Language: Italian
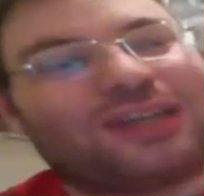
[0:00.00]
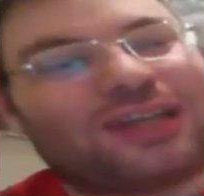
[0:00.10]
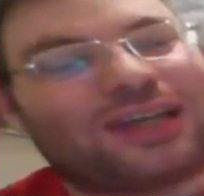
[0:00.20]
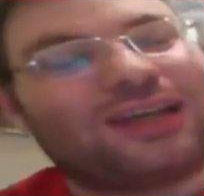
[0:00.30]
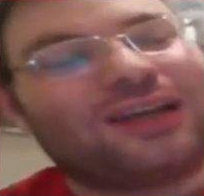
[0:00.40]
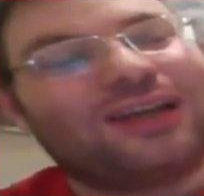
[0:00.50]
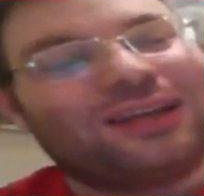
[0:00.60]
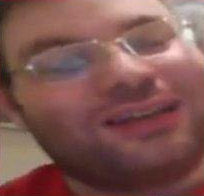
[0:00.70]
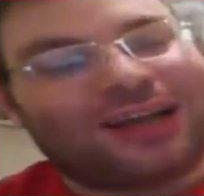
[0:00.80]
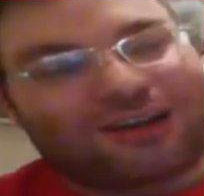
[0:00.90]
che
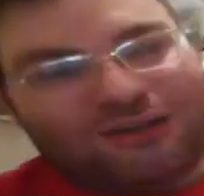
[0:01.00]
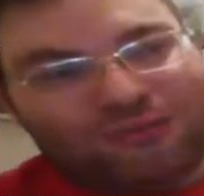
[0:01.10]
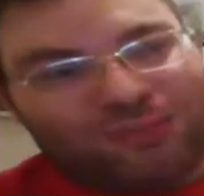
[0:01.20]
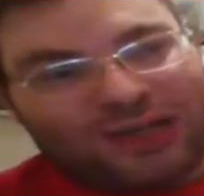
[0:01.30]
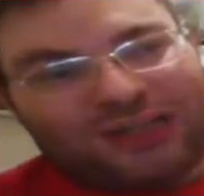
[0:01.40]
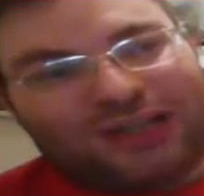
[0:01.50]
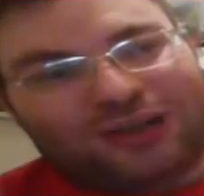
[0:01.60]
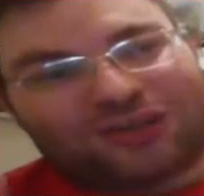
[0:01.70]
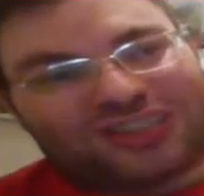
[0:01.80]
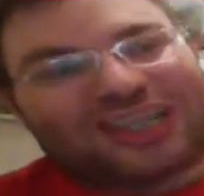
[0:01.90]
ti
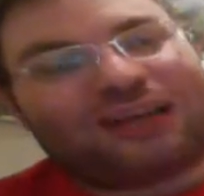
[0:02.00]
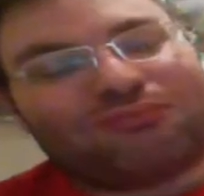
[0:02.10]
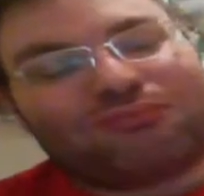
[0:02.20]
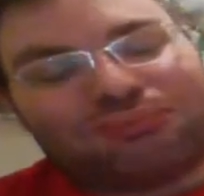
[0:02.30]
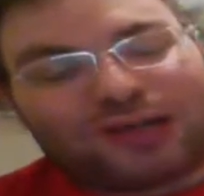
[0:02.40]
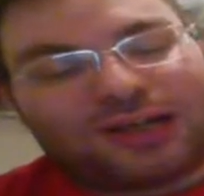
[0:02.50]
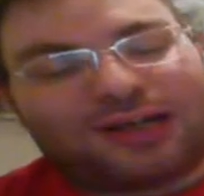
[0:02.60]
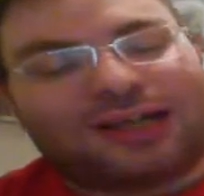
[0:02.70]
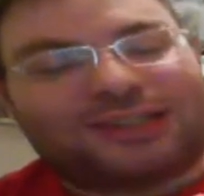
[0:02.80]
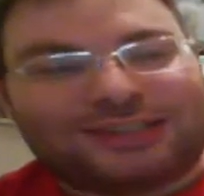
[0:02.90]
accompagnano sempre
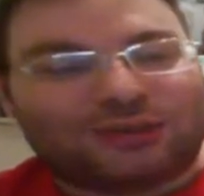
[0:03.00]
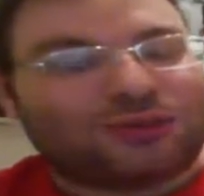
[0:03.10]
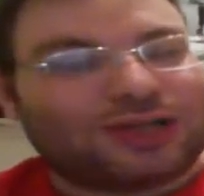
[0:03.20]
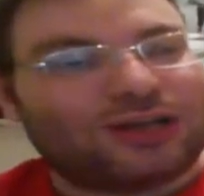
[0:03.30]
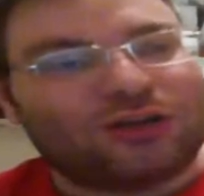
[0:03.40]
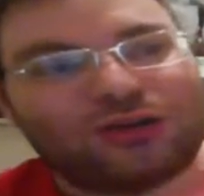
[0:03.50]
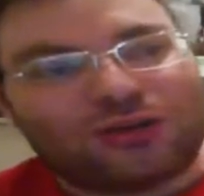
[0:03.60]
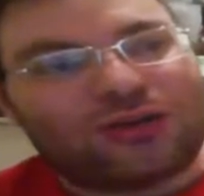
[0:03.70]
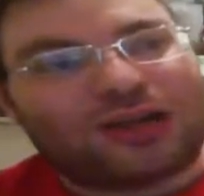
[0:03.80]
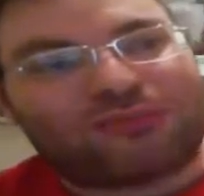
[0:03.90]
l'azione e noi
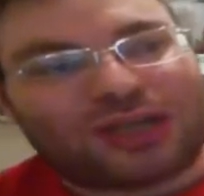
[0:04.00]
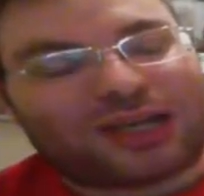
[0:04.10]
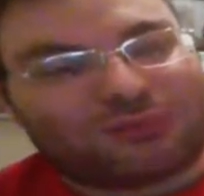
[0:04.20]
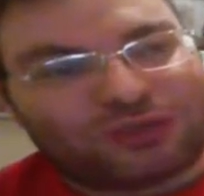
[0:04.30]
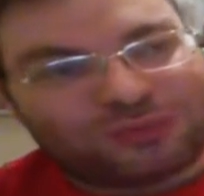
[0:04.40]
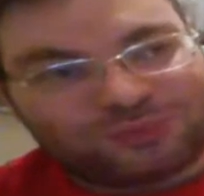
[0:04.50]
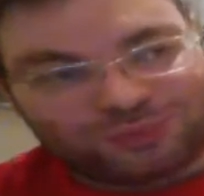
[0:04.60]
non li abbiamo